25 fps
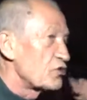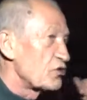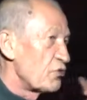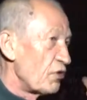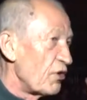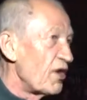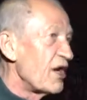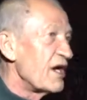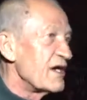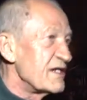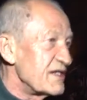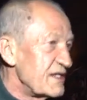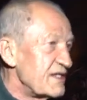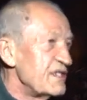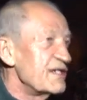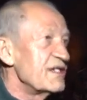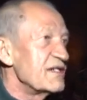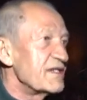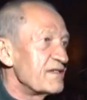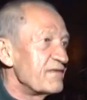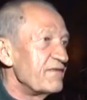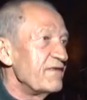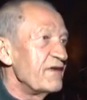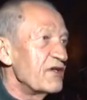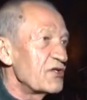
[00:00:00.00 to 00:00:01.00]
что я
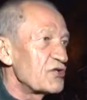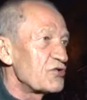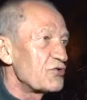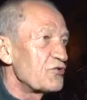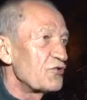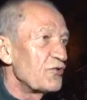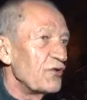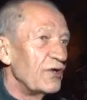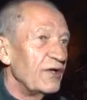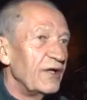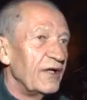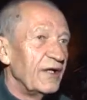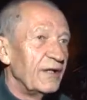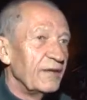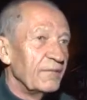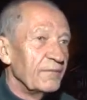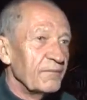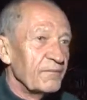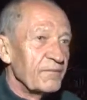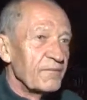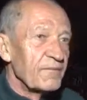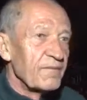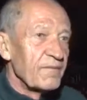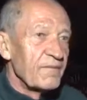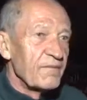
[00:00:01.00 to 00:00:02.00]
здесь вижу,
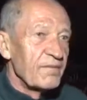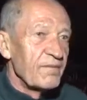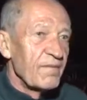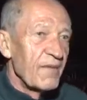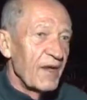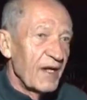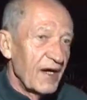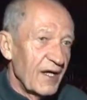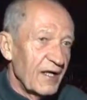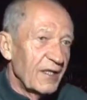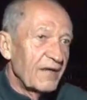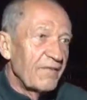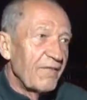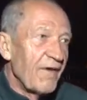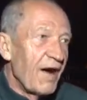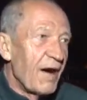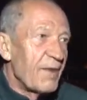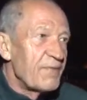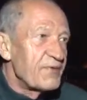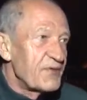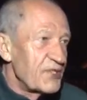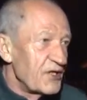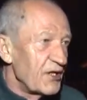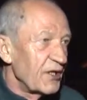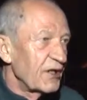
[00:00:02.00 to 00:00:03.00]
это
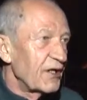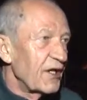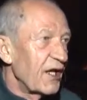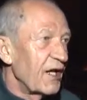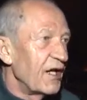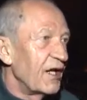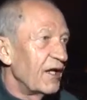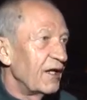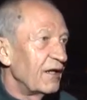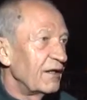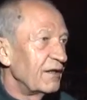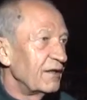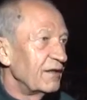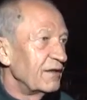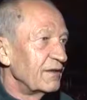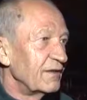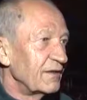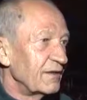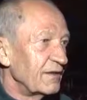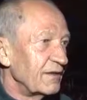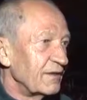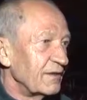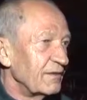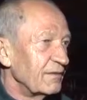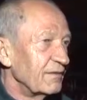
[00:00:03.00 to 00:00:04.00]
вообще-то
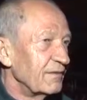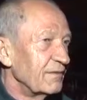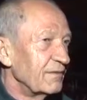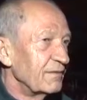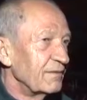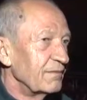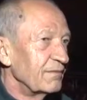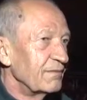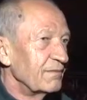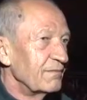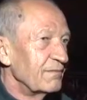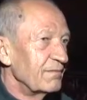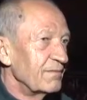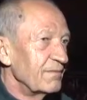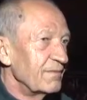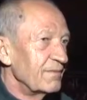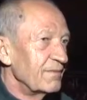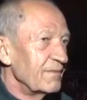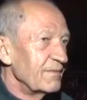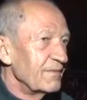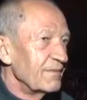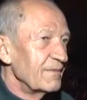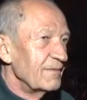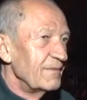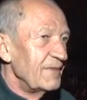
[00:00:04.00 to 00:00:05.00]

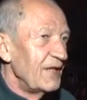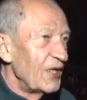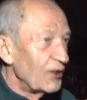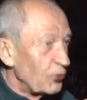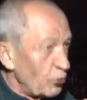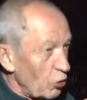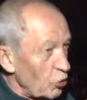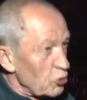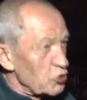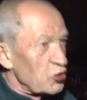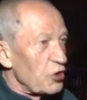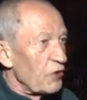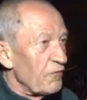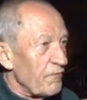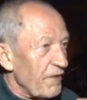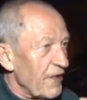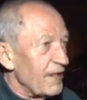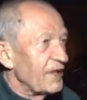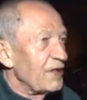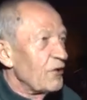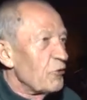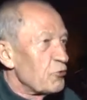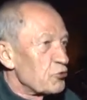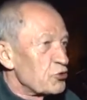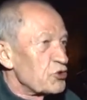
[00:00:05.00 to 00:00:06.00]
э, не то, что
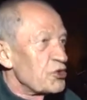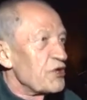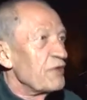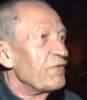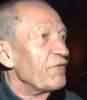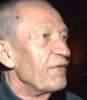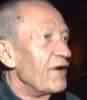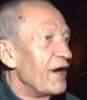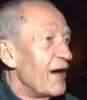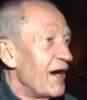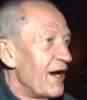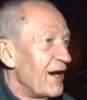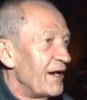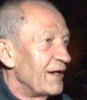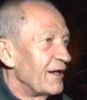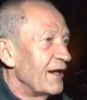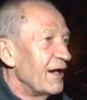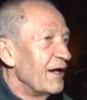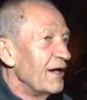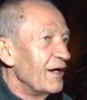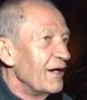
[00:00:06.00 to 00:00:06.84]
воодушевляет,